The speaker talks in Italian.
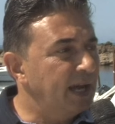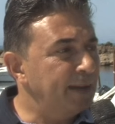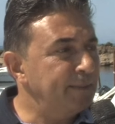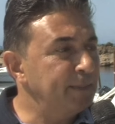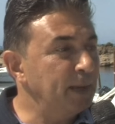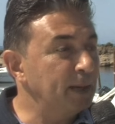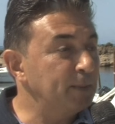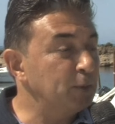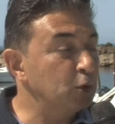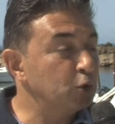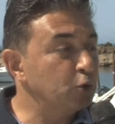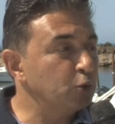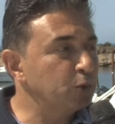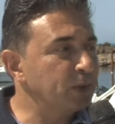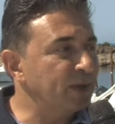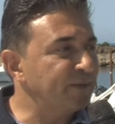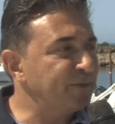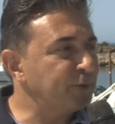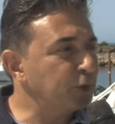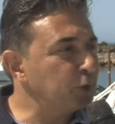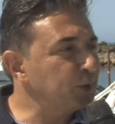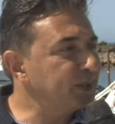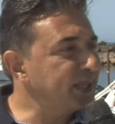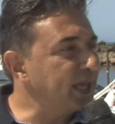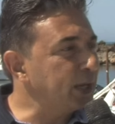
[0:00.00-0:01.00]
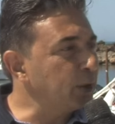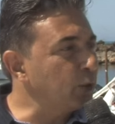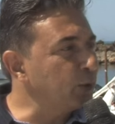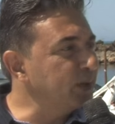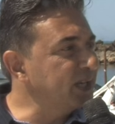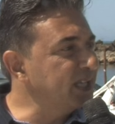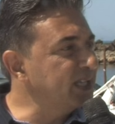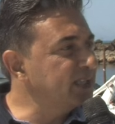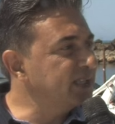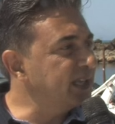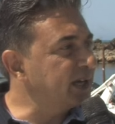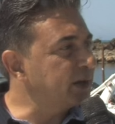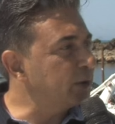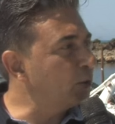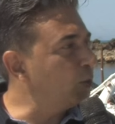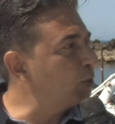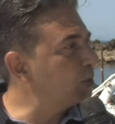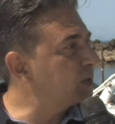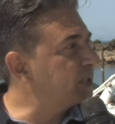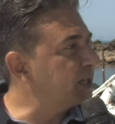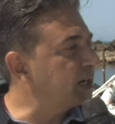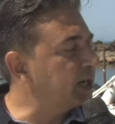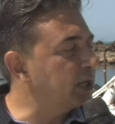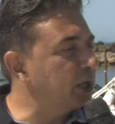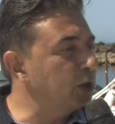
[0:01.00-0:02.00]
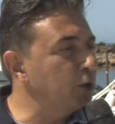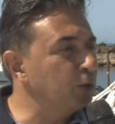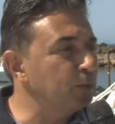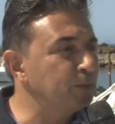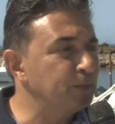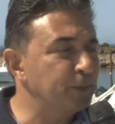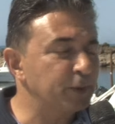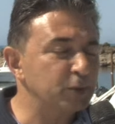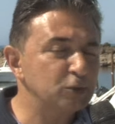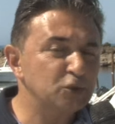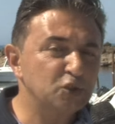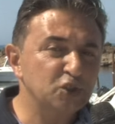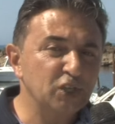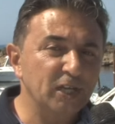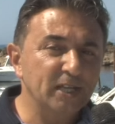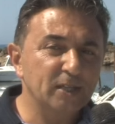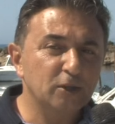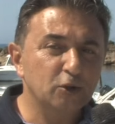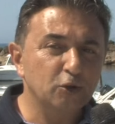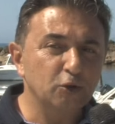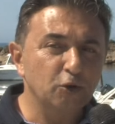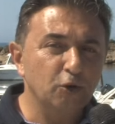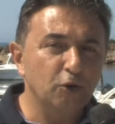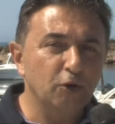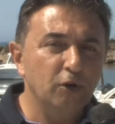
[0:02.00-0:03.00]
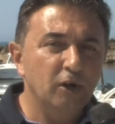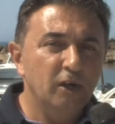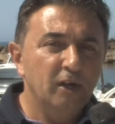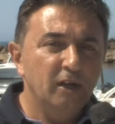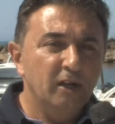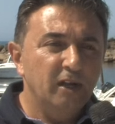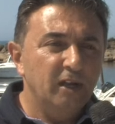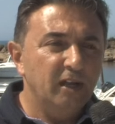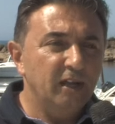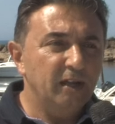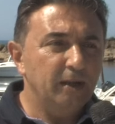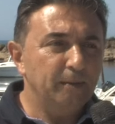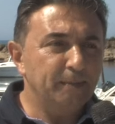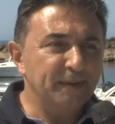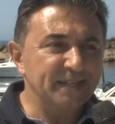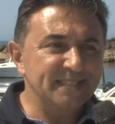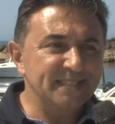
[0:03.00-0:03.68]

abbiamo dovuto affrontare un iter oltre che un progetto eh,